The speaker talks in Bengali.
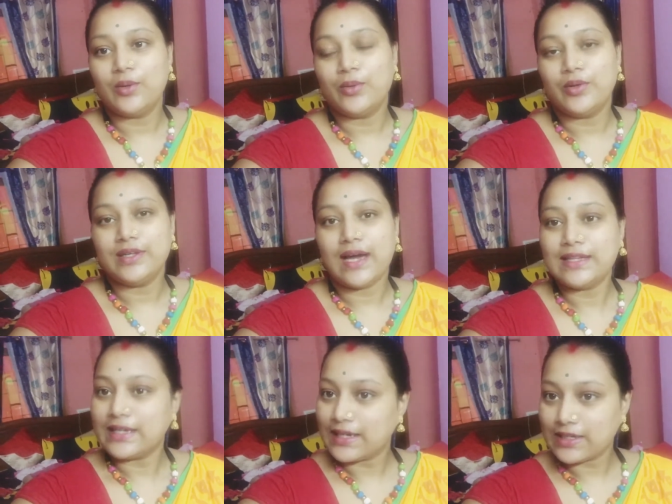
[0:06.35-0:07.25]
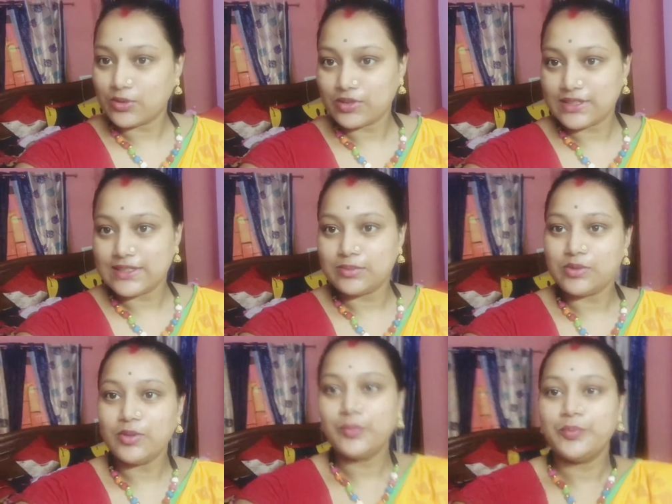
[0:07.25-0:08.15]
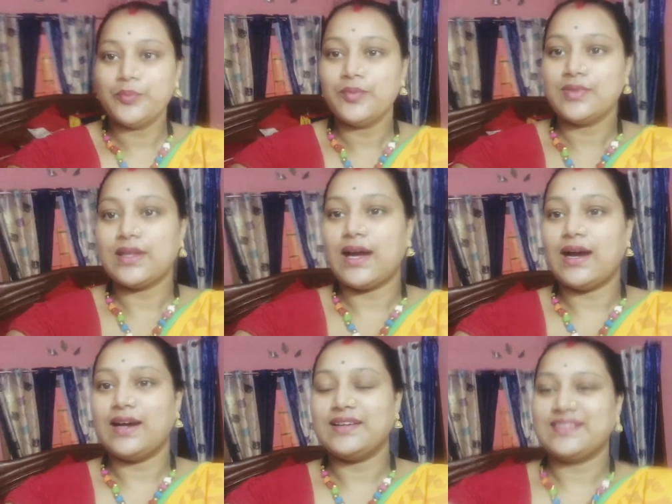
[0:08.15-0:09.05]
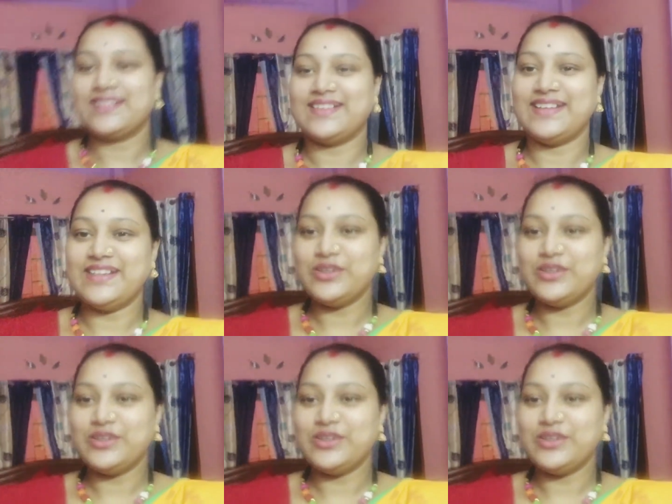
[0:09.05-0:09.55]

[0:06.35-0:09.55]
ওই আধার কার্ড করতে যাব তা রেডি